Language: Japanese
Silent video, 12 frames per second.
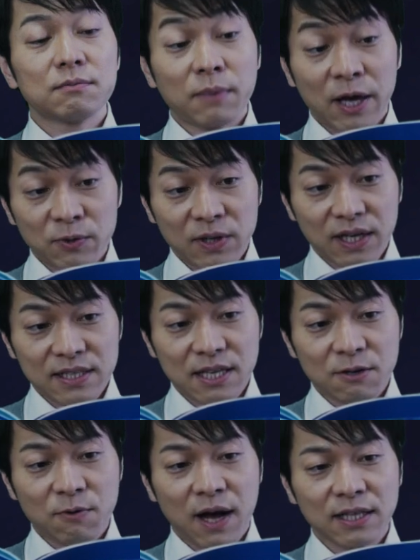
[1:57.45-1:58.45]
真夜中
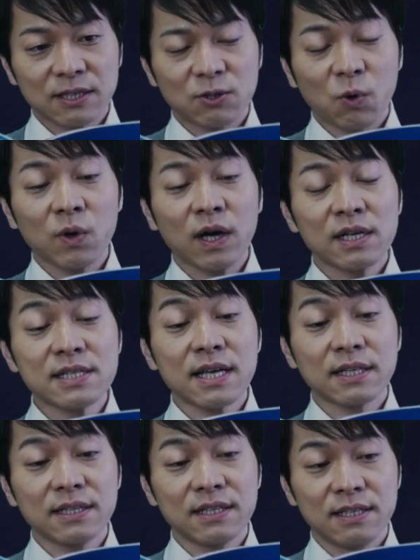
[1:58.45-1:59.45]
さんはとんがり
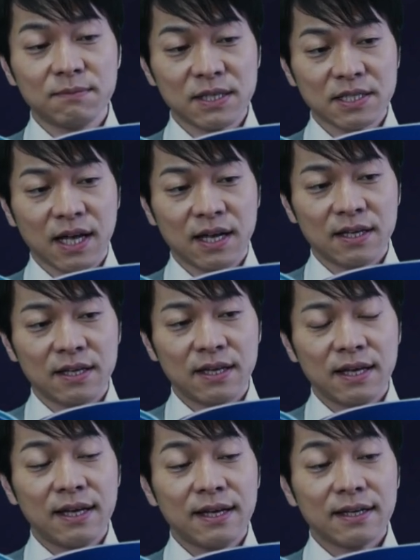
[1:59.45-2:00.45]
さんに言いました
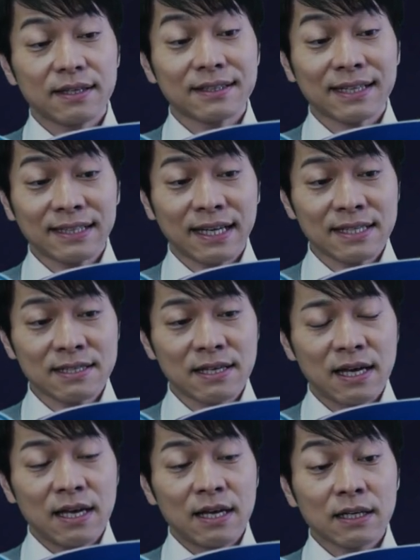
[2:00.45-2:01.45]
必
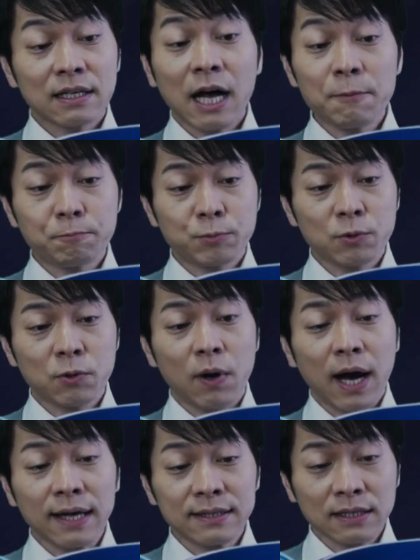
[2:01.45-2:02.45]
ずカップ
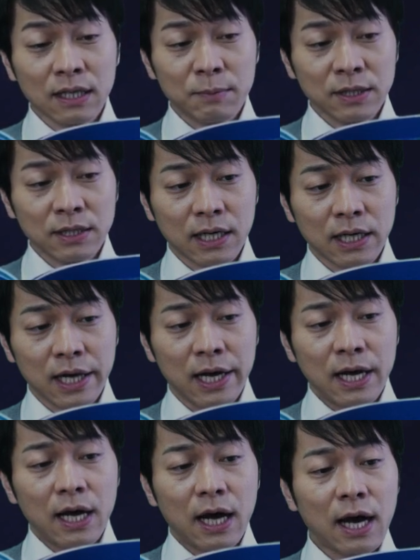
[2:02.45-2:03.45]
を温から
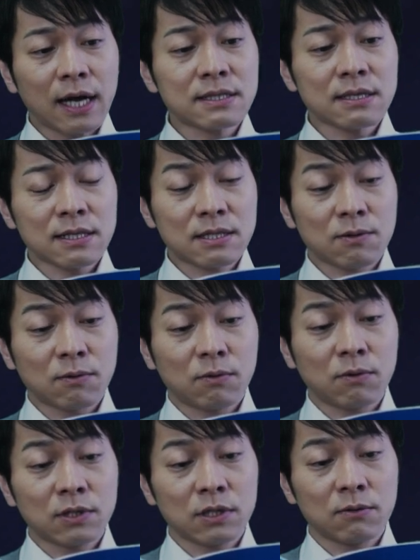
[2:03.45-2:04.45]
熱々の
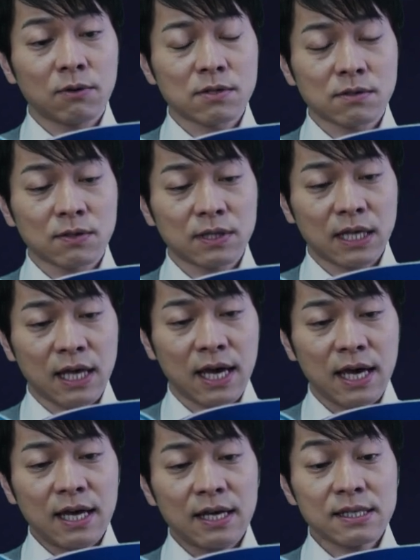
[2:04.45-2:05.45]
コーヒーを注いで
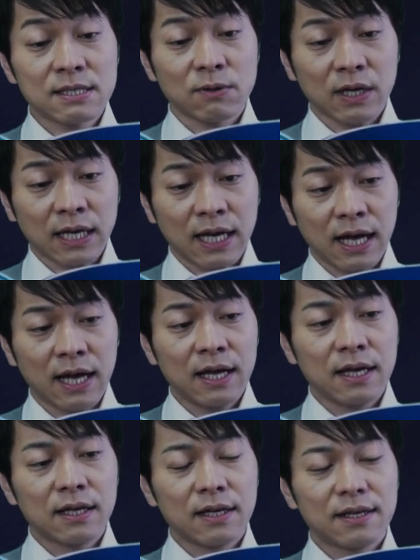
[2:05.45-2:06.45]
ねそれから
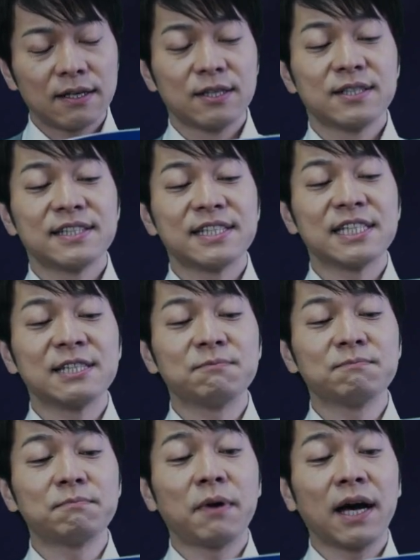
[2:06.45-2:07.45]

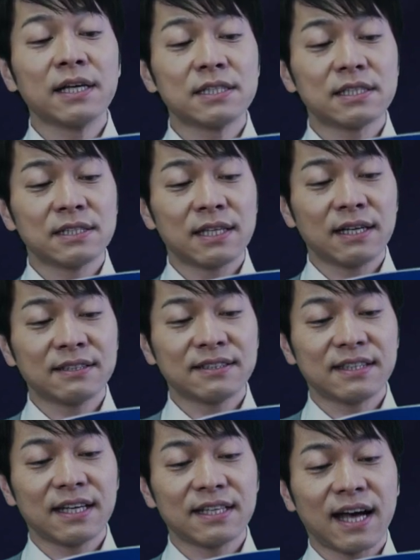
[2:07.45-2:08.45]
心配しなく
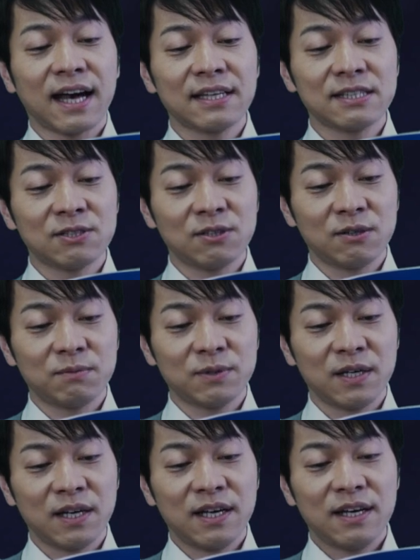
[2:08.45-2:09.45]
て大丈
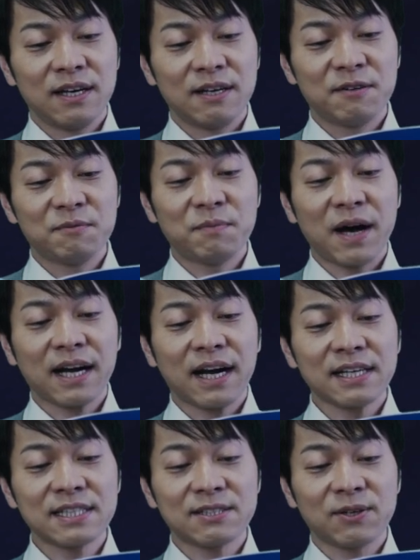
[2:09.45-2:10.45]
夫
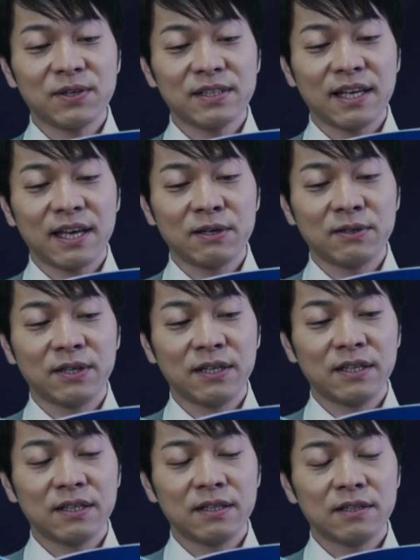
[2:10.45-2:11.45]
任しといてよ
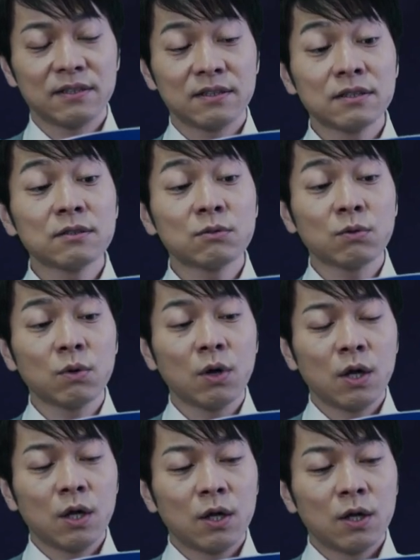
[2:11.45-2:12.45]
と
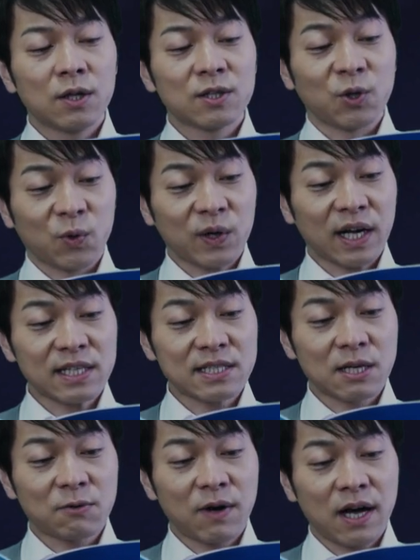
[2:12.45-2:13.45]
とんがり
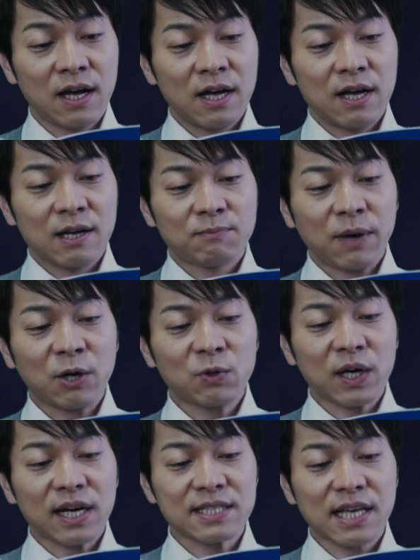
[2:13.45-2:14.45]
さんは真夜
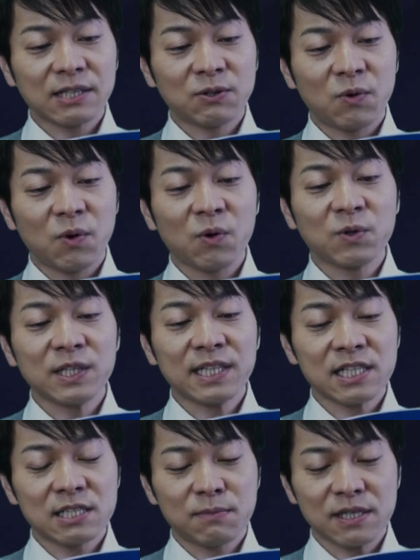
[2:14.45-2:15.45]
中さんを送り
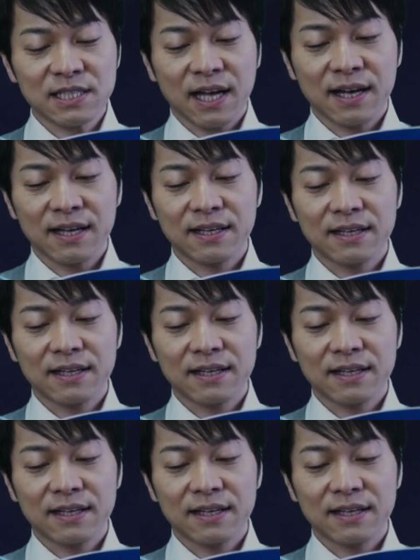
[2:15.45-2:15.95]
出しました